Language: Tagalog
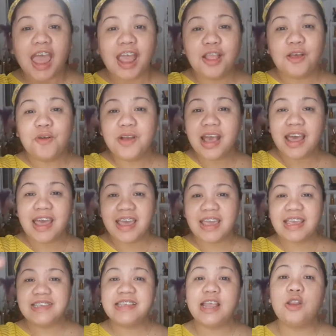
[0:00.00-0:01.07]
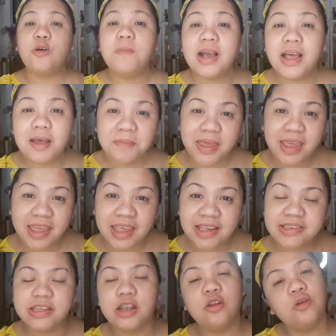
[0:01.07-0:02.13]
Hello guys! Hello mga
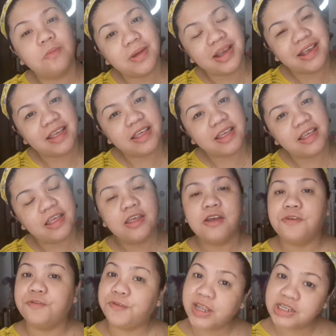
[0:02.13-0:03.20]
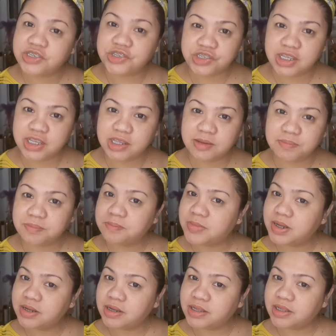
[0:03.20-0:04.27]
Amex! Hello mga friendship,
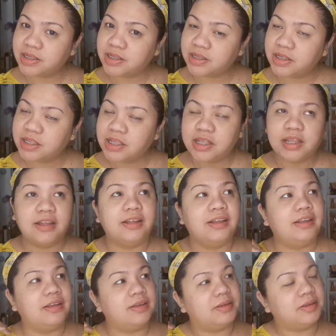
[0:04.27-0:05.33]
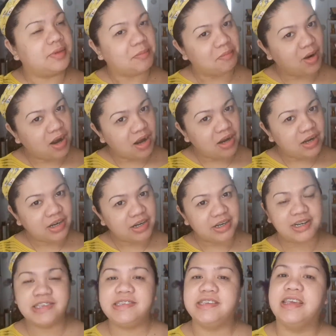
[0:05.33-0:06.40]
mga
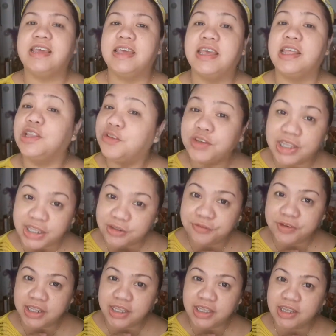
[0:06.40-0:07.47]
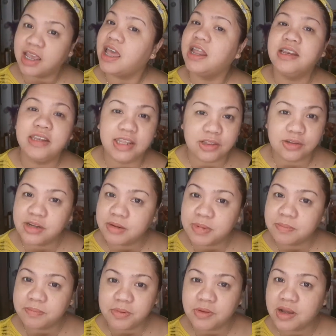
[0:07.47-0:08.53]
Mars, yan. Good evening. Andito na
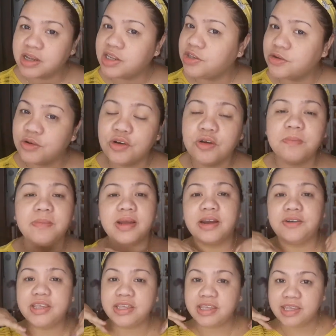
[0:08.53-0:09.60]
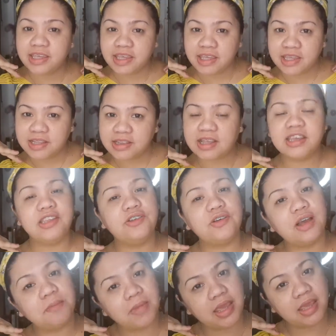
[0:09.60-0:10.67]
naman po ang inyong Kumaring Kit, ang
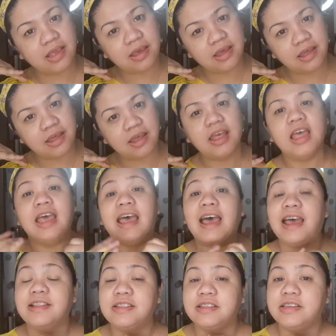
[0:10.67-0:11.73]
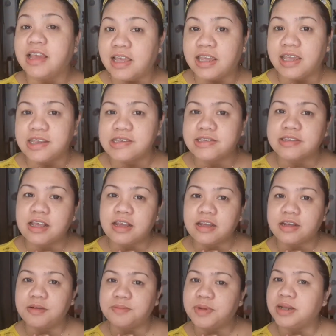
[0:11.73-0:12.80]
inyong Omega. At guys,
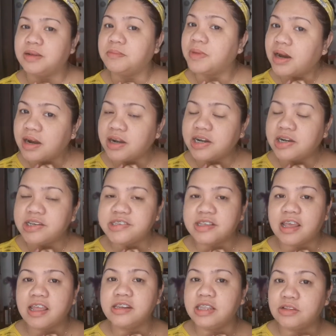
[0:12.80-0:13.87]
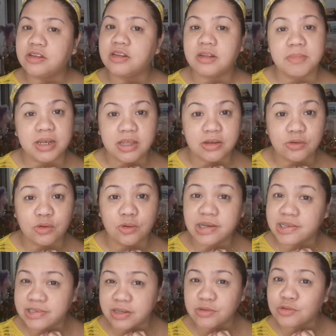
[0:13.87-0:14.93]
uh, mga Mars, andito na naman ako
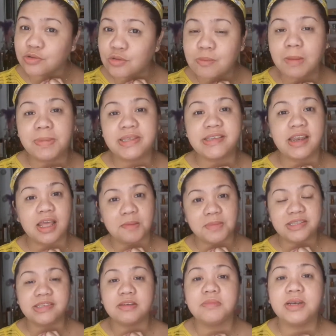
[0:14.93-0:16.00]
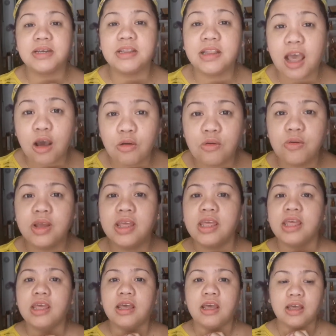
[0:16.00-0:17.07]
kasi gusto ko magpasalamat sa mga taong
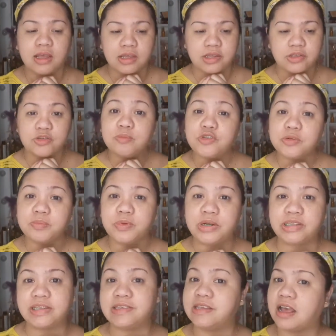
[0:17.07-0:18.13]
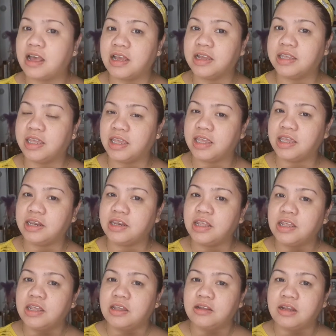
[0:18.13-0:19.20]
uh, sumusuporta sa akin
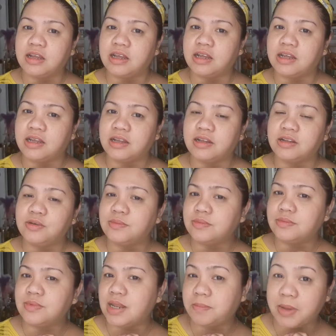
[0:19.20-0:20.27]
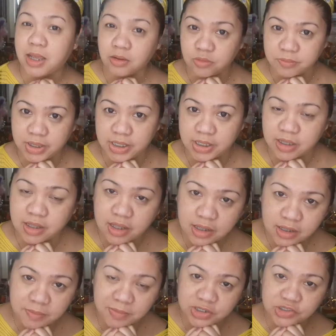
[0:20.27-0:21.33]
uh, nung wala pa akong
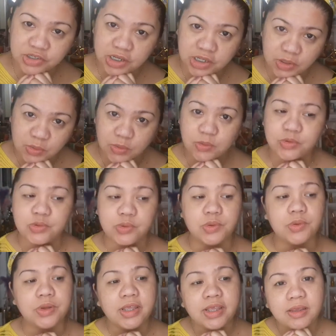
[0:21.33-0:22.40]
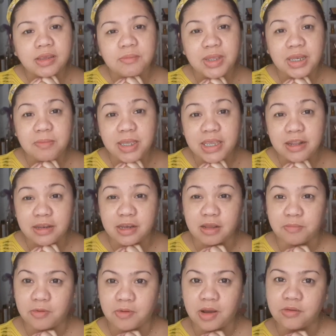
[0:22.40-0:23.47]
makeup masyado. So, binibigyan
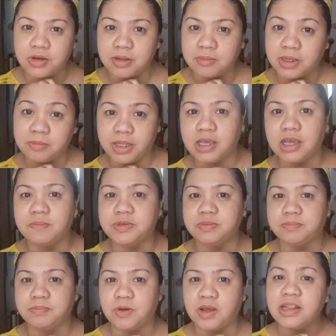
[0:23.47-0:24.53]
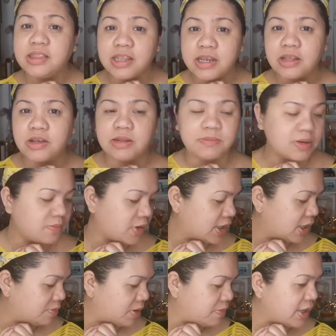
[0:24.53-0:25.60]
nila po ako ng mga makeups ko. Until now naman po ay
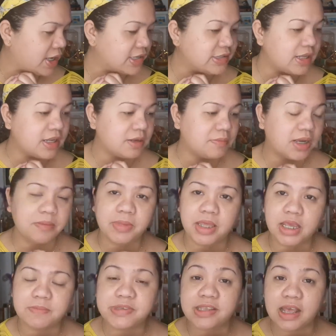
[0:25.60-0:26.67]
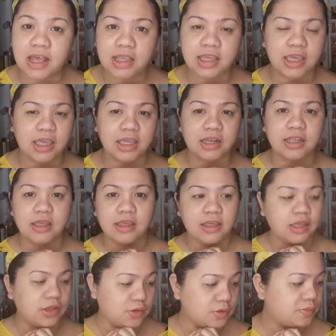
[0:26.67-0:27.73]
nagbibigay sila ng mga makeup sa akin.
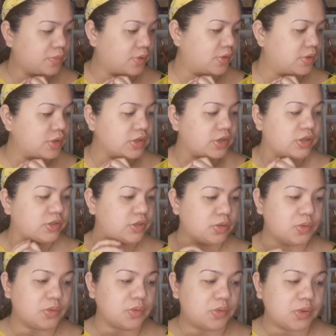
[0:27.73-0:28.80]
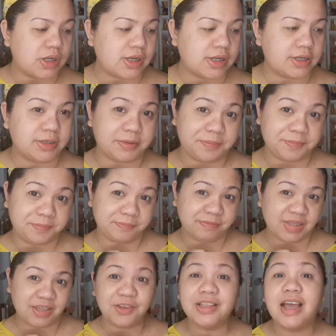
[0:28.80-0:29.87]
Yun po. So, um,
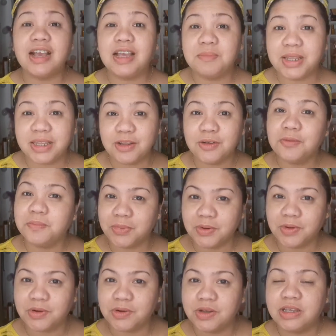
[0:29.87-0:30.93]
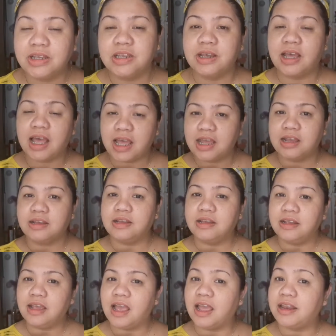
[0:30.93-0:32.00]
yung gagamitin ko po ang
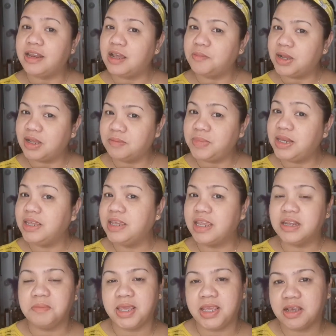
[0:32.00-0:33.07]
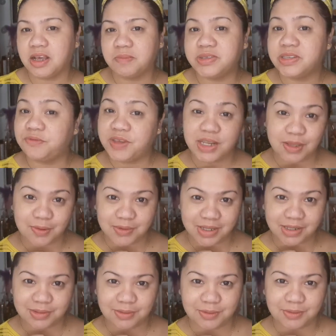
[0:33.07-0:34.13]
kanilang mga binigay na makeup sa video na
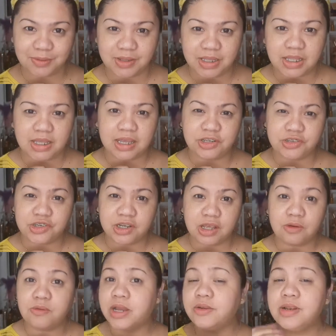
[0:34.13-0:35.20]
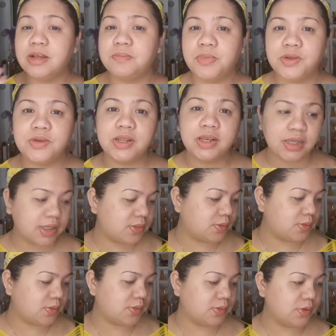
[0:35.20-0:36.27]
ito. At saka kung ano lang po yung
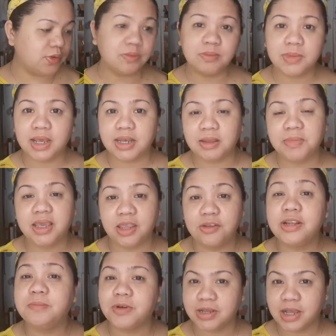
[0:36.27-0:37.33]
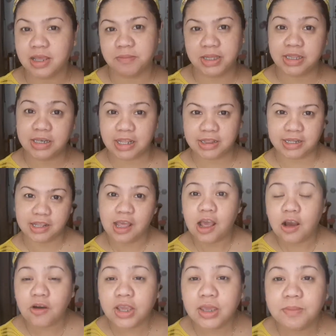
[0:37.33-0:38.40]
nandito, yung mga nabigay, yun lang paggagamitin natin.
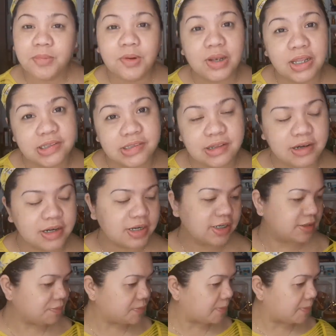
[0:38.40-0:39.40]
Okay po, let's start.